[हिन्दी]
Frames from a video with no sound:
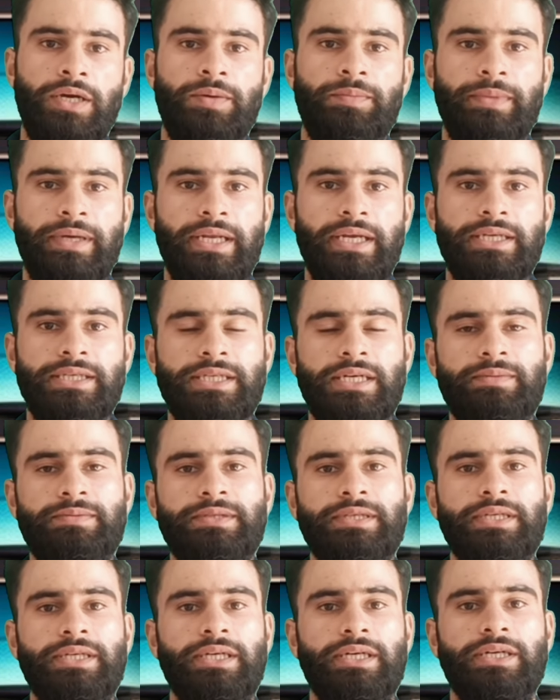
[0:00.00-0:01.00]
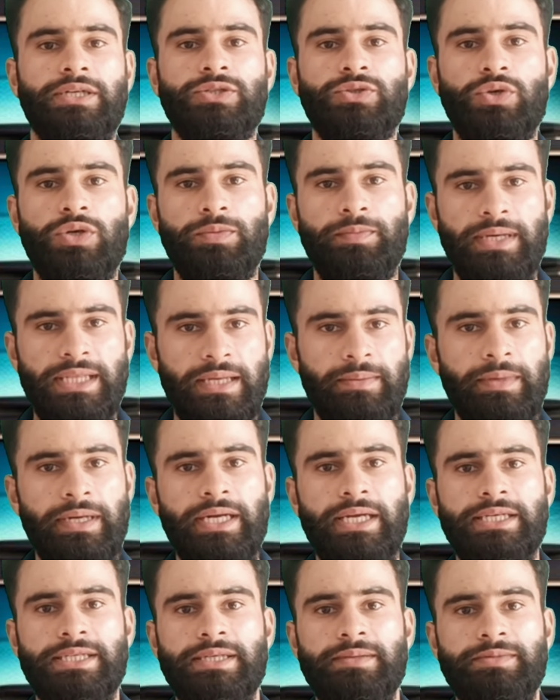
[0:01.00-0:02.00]
मेरे हिसाब से जो
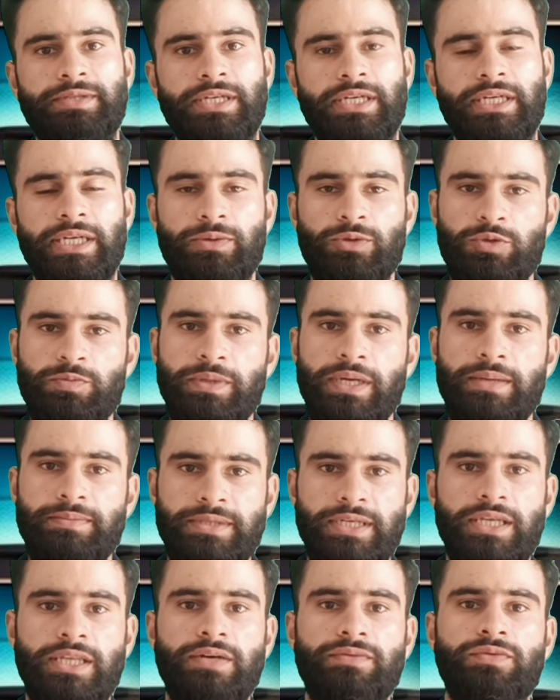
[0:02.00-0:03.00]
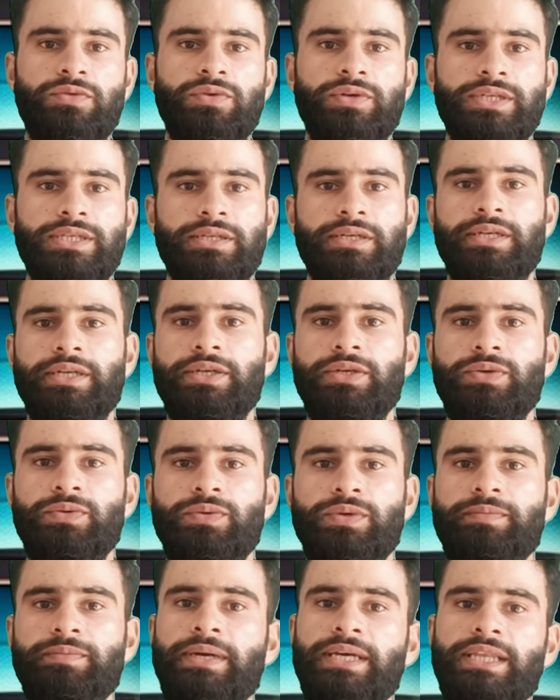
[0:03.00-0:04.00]
मैथमेटिक्स सब्जेक्ट है उस पर आप ज़्यादा फोकस करें
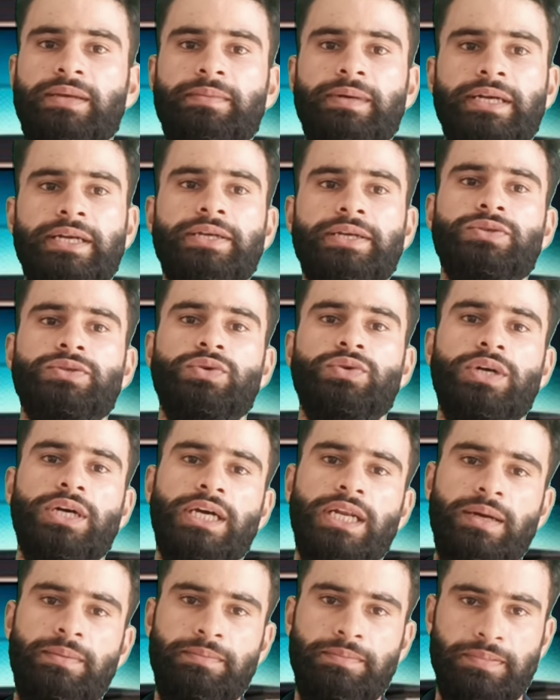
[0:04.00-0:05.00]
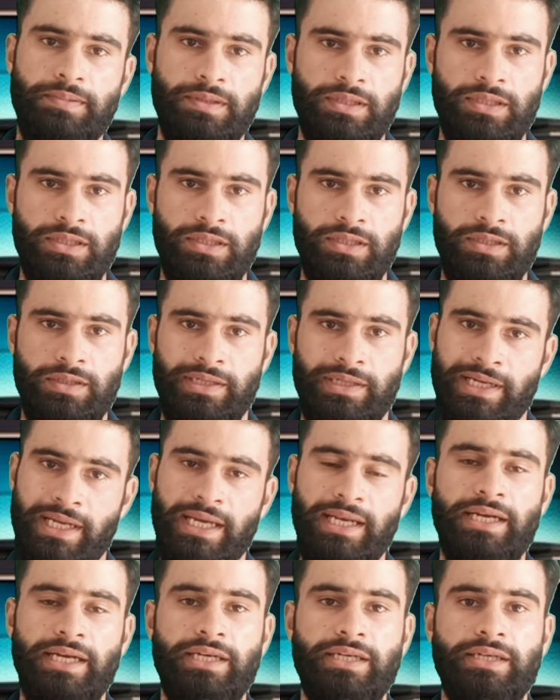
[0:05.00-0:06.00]
क्योंकि मैथमेटिक्स को अगर आप
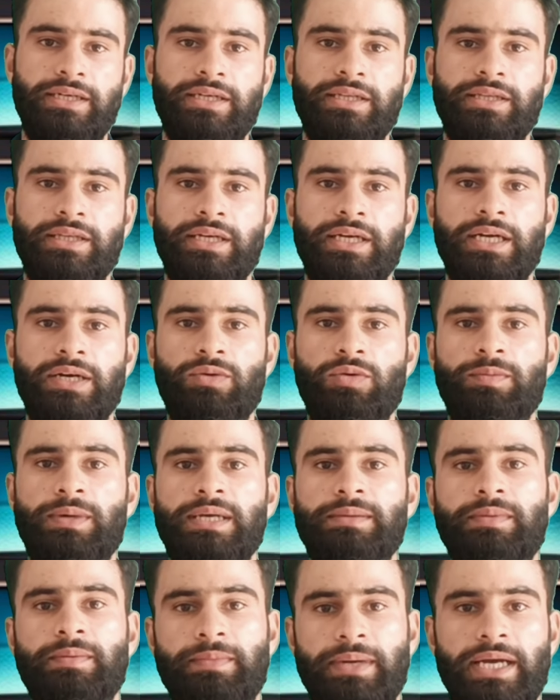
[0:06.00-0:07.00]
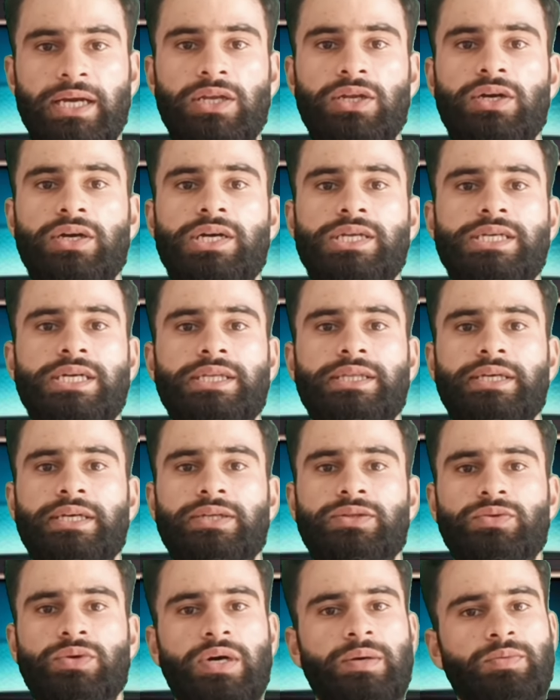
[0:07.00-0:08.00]
नेगलेक्ट करते हैं अगर वो बाद में बैकलॉग आ जाता है
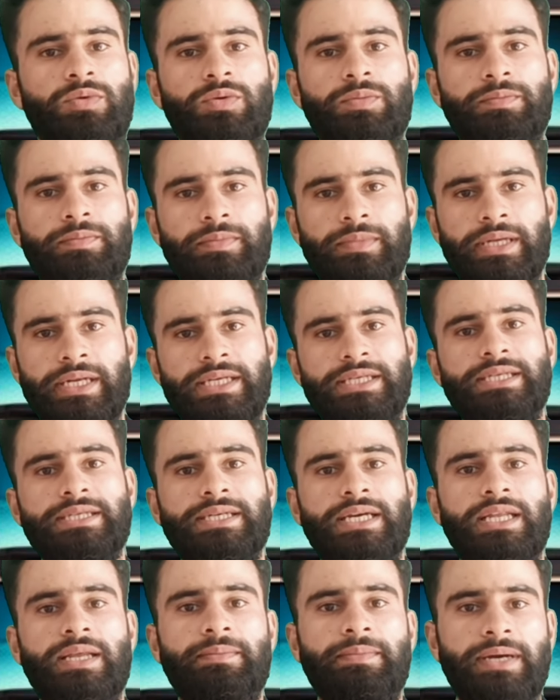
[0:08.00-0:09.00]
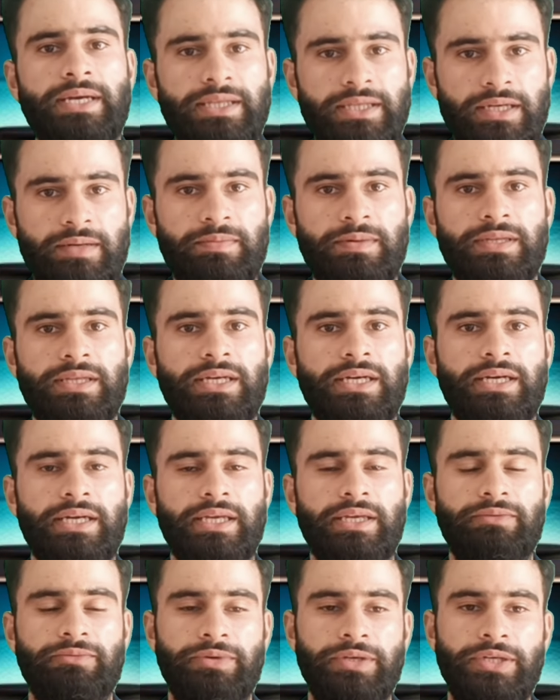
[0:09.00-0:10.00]
तो आपको मेरे से ज़्यादा बेहतर पता है
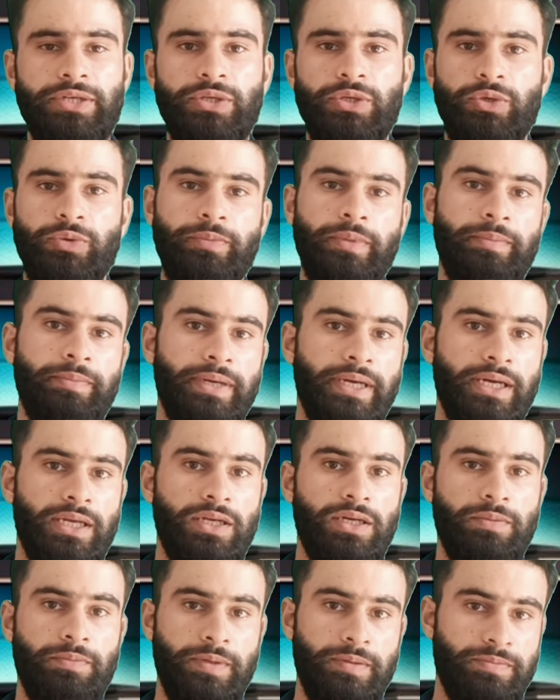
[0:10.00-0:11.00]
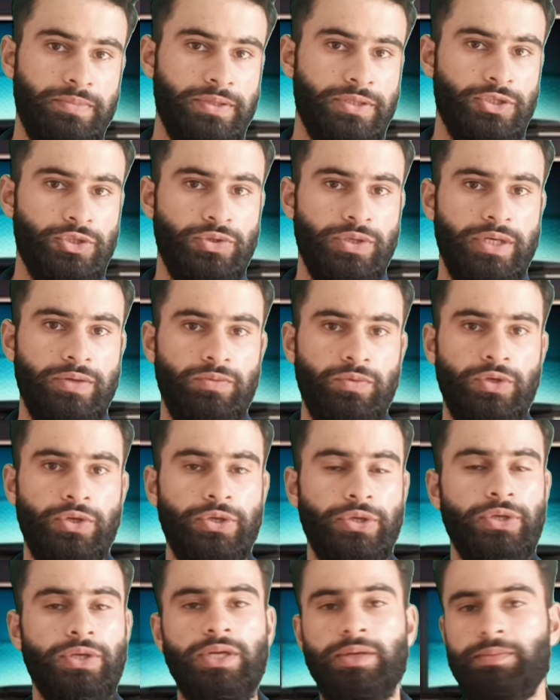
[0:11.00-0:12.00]
कि वी में बैकलॉग पेपर्स जो हैं वो
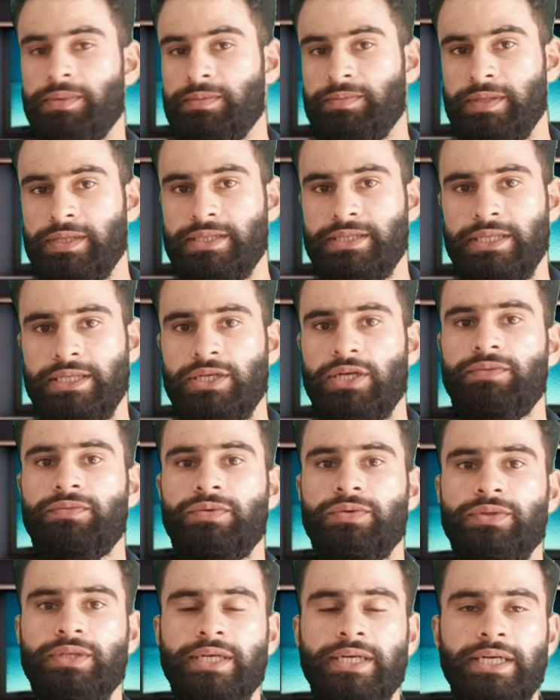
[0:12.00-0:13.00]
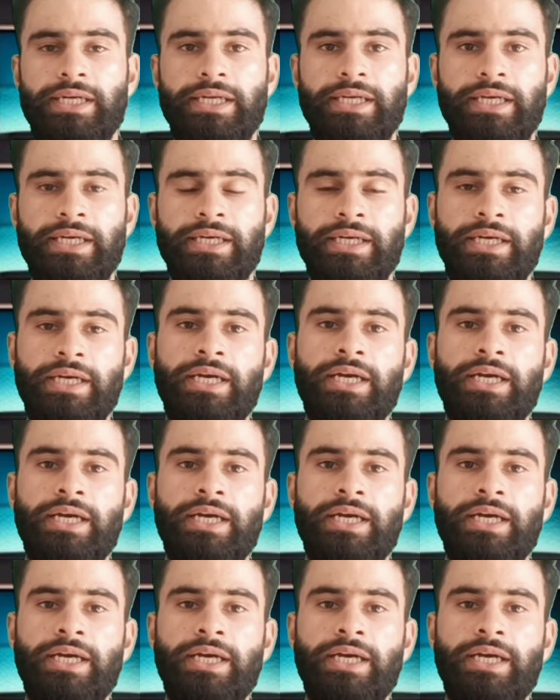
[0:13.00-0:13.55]
रेगुलर पेपर से टफ होते हैं ठीक है